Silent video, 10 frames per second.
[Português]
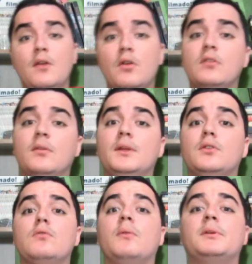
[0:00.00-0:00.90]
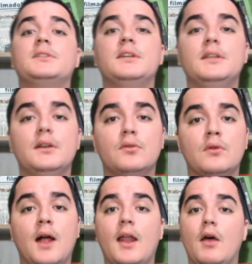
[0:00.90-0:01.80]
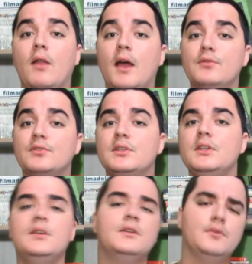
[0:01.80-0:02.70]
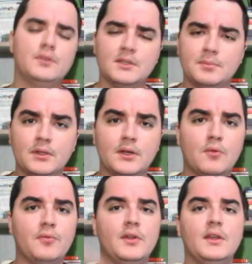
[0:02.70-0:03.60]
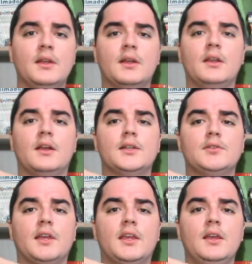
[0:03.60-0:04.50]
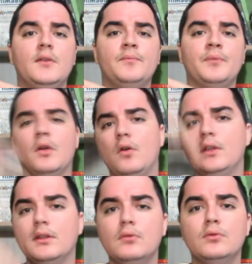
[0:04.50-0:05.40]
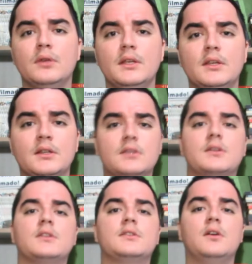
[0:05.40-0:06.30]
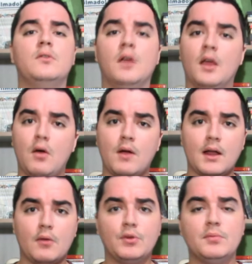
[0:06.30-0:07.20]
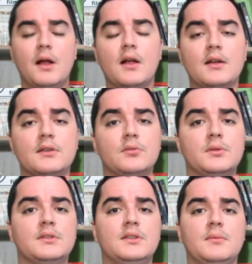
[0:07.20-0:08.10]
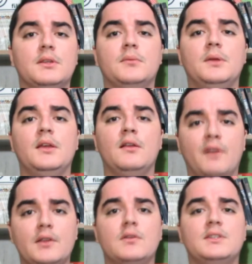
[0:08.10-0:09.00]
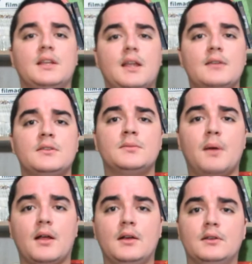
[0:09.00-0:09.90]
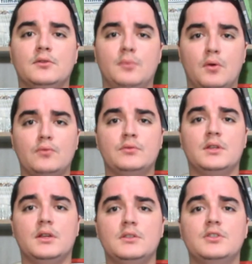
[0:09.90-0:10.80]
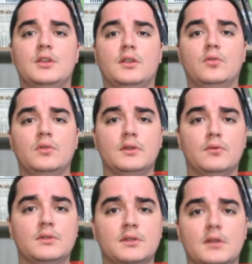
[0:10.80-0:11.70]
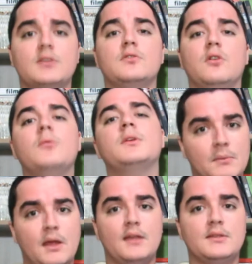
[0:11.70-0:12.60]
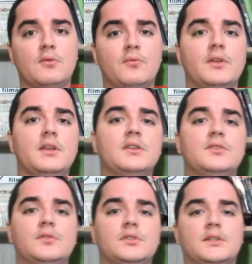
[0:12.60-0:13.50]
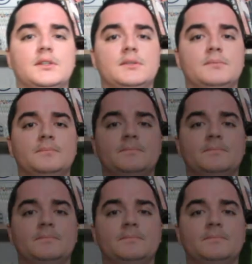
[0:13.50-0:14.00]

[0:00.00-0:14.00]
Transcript: E agora eu também estou com uma parceria com o canal Lário Cine. E vocês podem conferir clicando aqui ou então no link na descrição. É um canal muito bacana sobre cinema também. Ele faz umas análises bacanas sobre alguns grandes diretores, algumas grandes obras. Merece a conferida de vocês.